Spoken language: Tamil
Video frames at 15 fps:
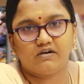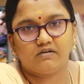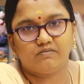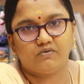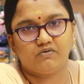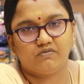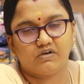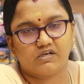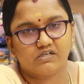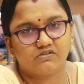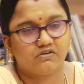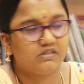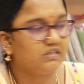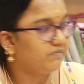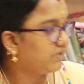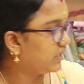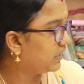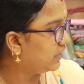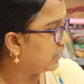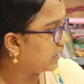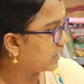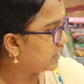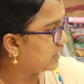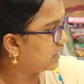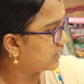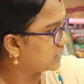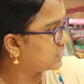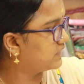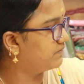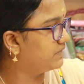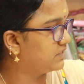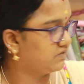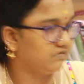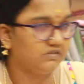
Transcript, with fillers: ஆர்டர் போடுவாங்க ஸோ இந்த மாதிரி நிறைய கஸ்டமர்ஸ்